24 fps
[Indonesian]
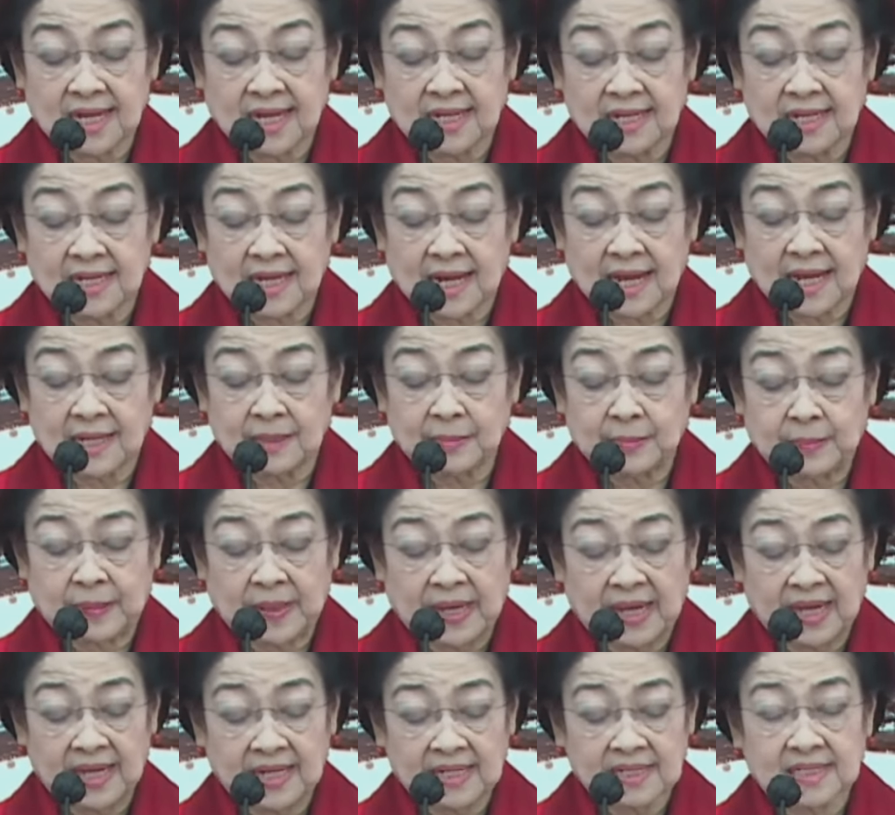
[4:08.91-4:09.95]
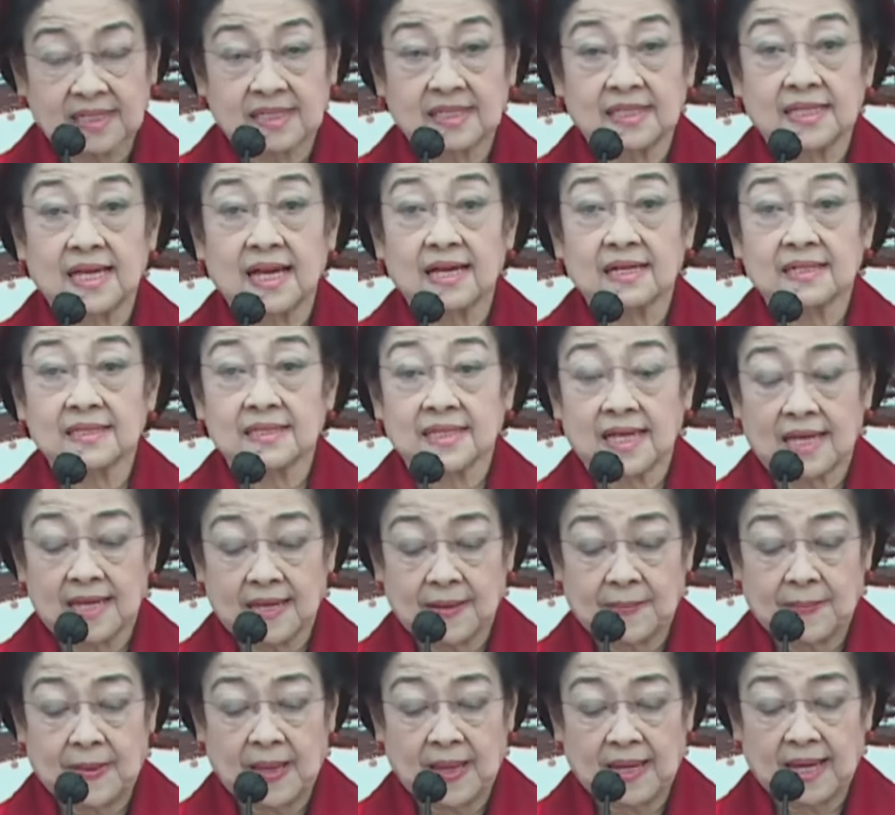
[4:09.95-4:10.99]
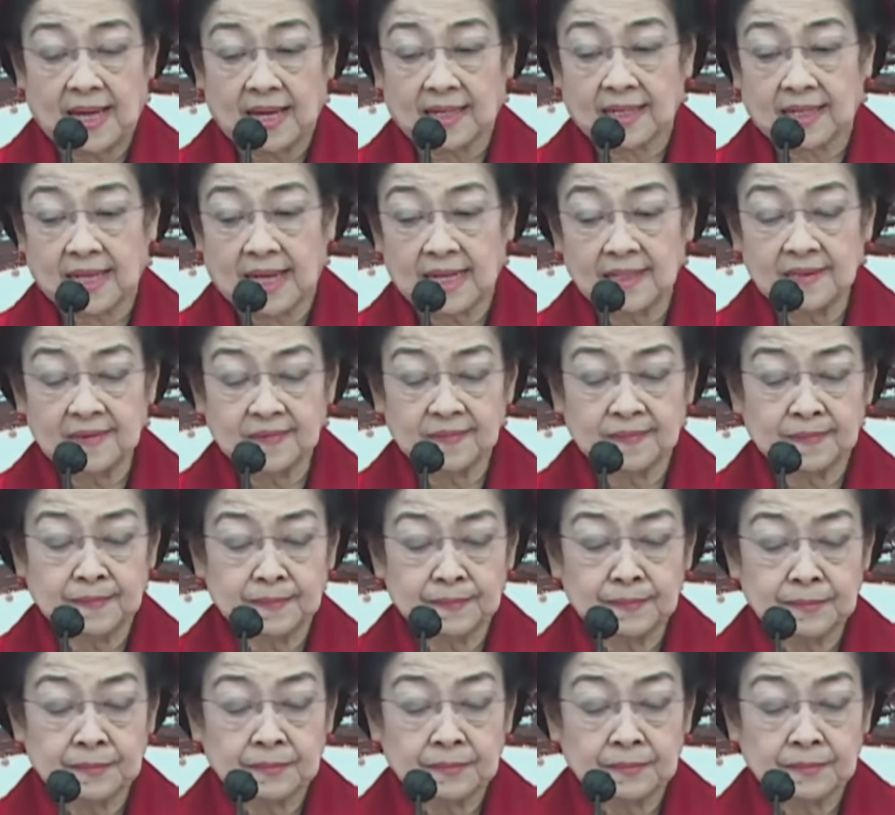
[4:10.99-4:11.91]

rekan-rekan pers yang saya banggakan.